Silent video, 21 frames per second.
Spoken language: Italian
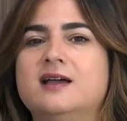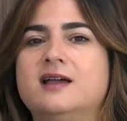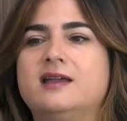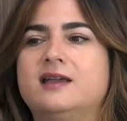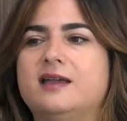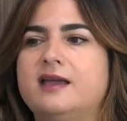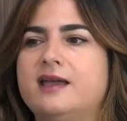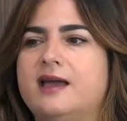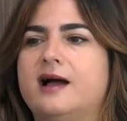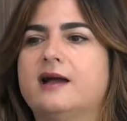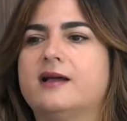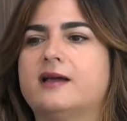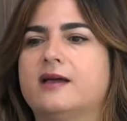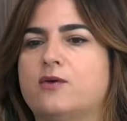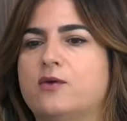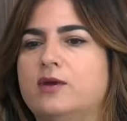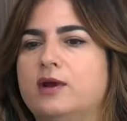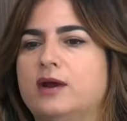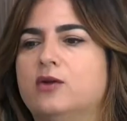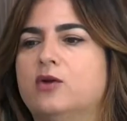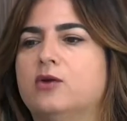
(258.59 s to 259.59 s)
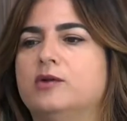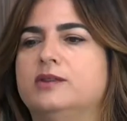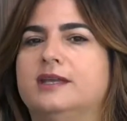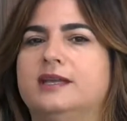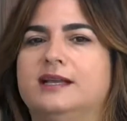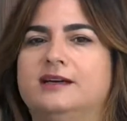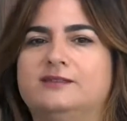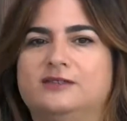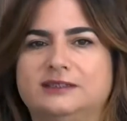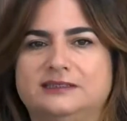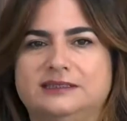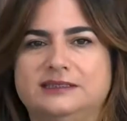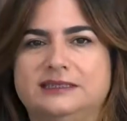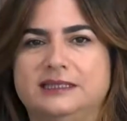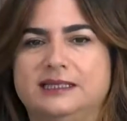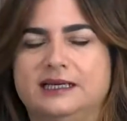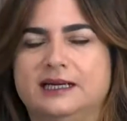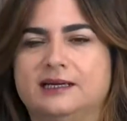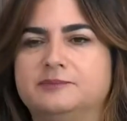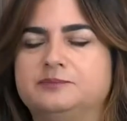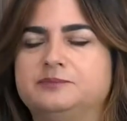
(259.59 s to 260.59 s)
che è anche quella no, della
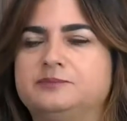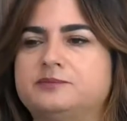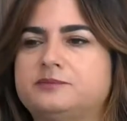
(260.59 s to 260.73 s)
fatica,